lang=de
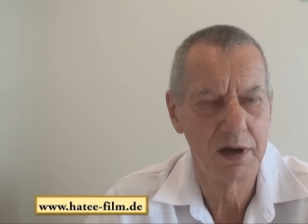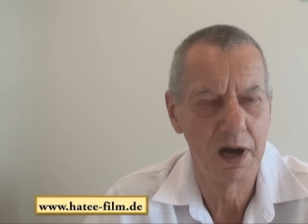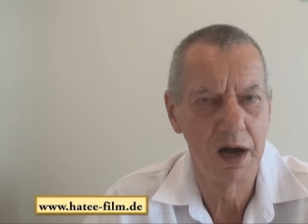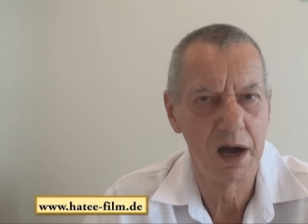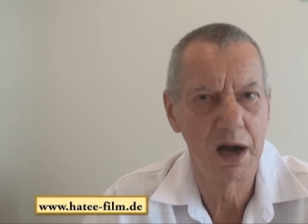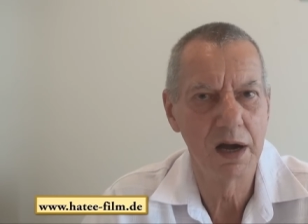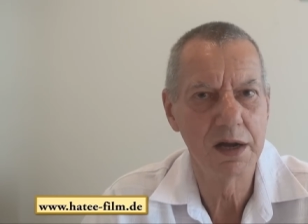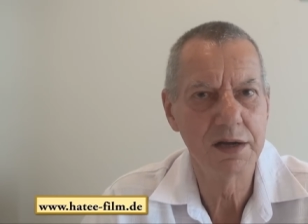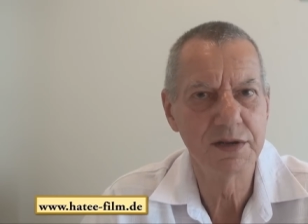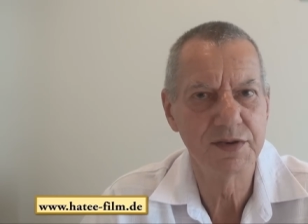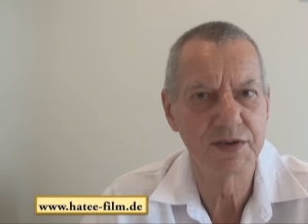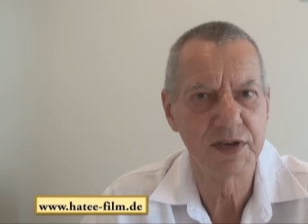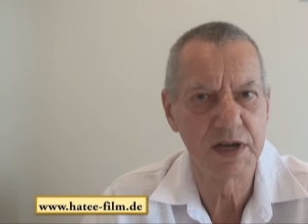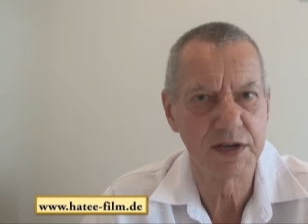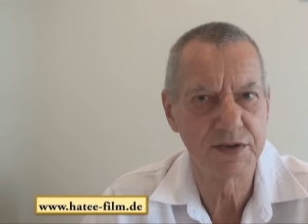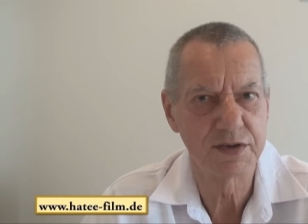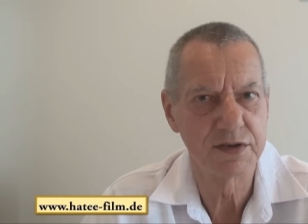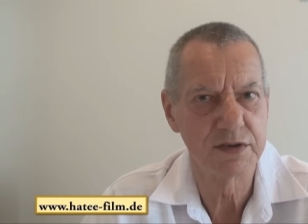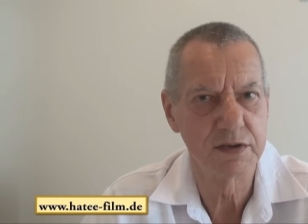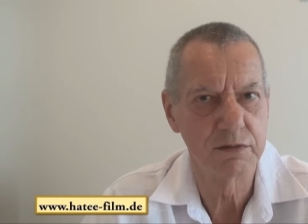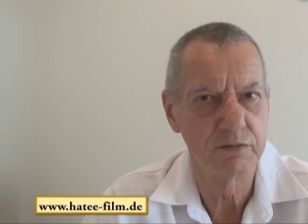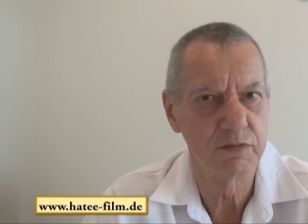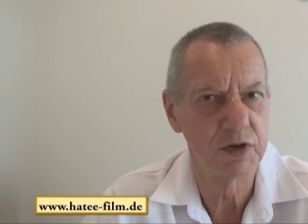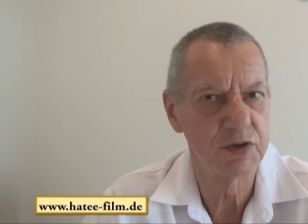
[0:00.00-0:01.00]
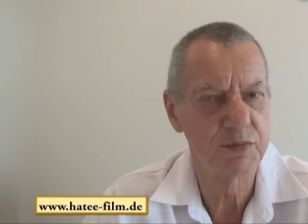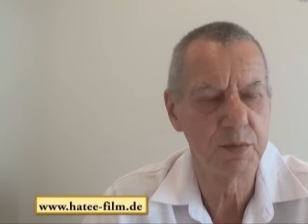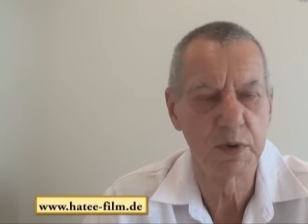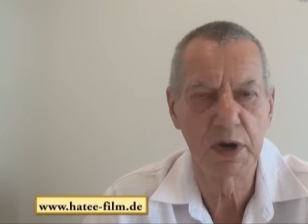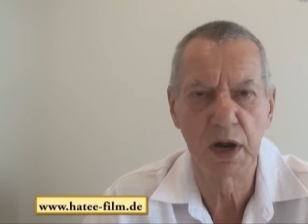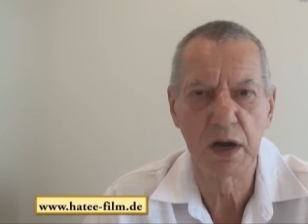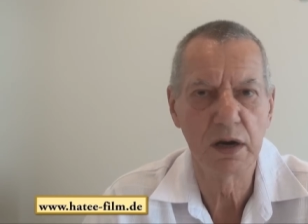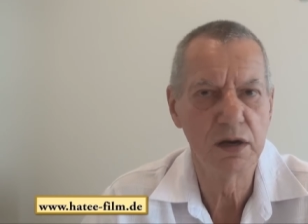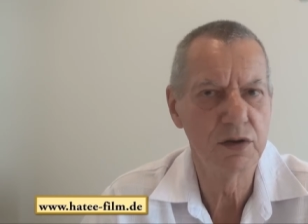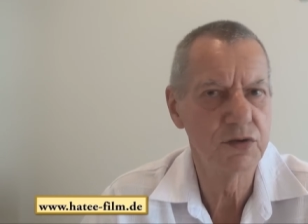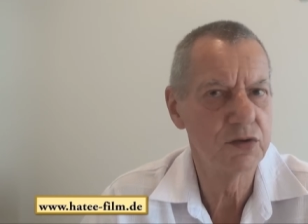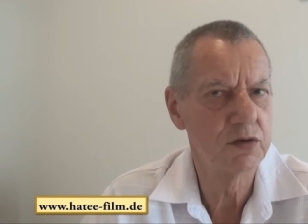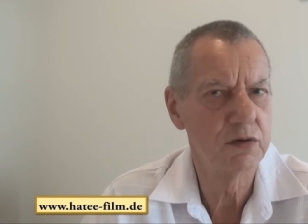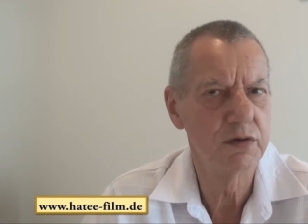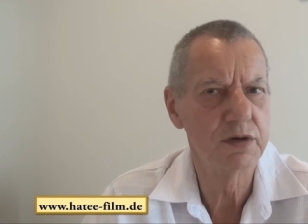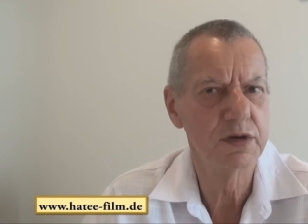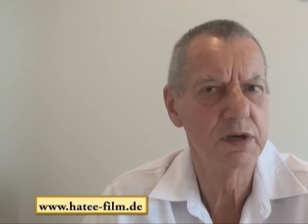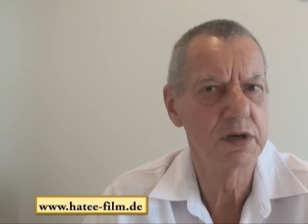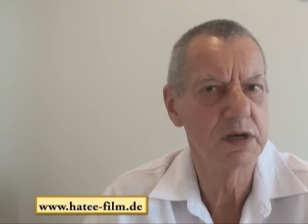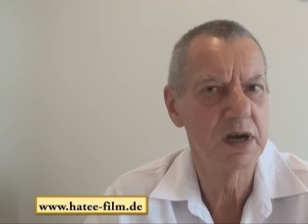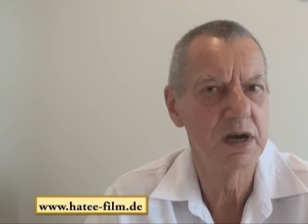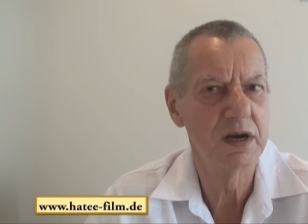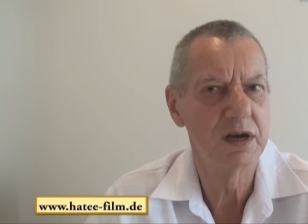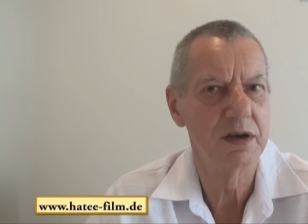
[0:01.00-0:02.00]
einsetzen, was man alles
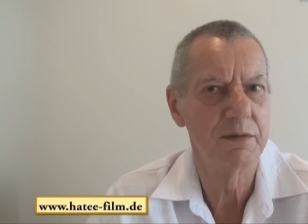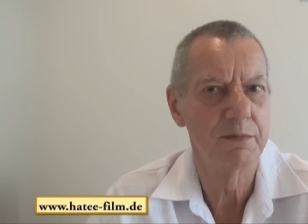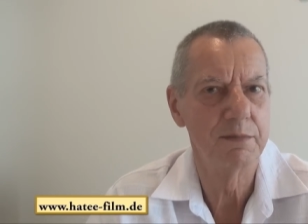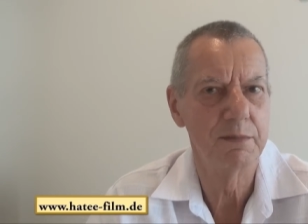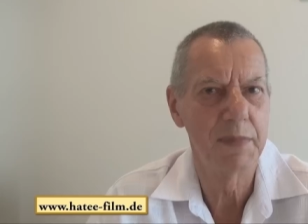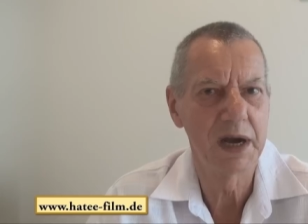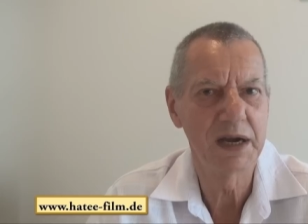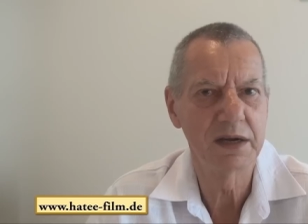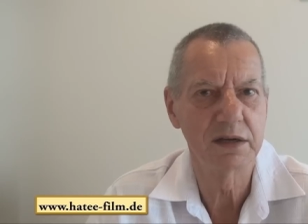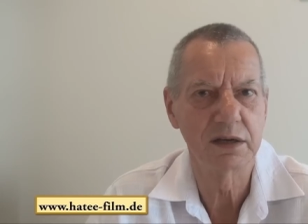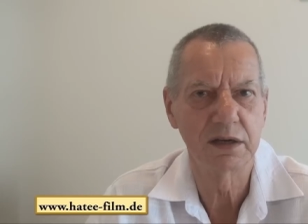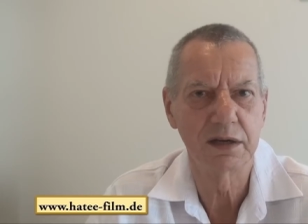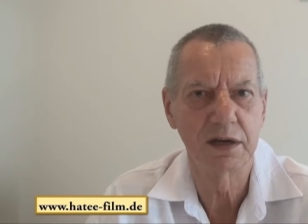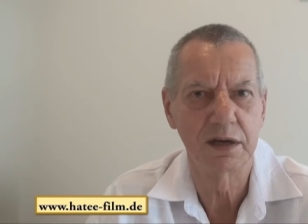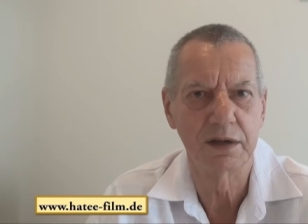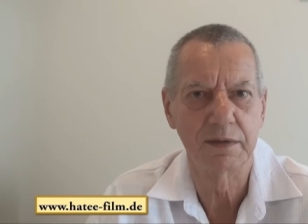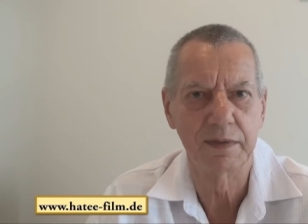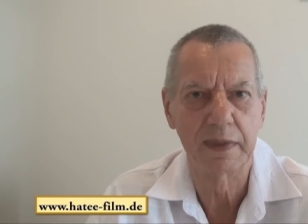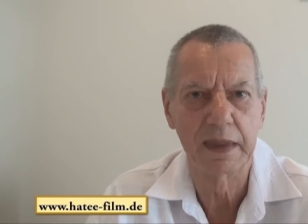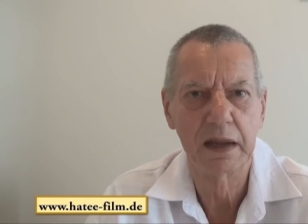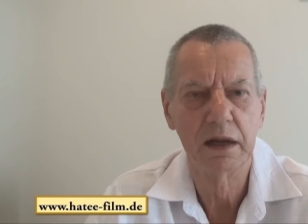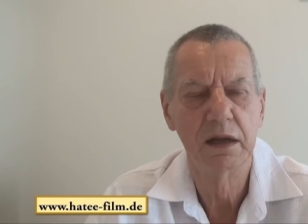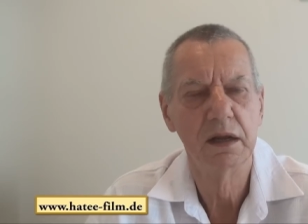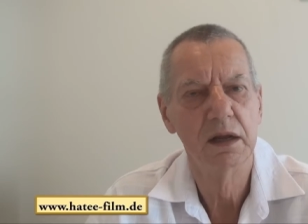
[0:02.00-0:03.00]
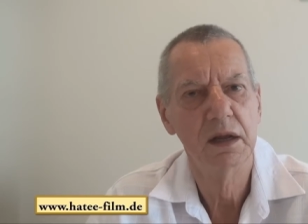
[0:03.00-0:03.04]
heute ja machen kann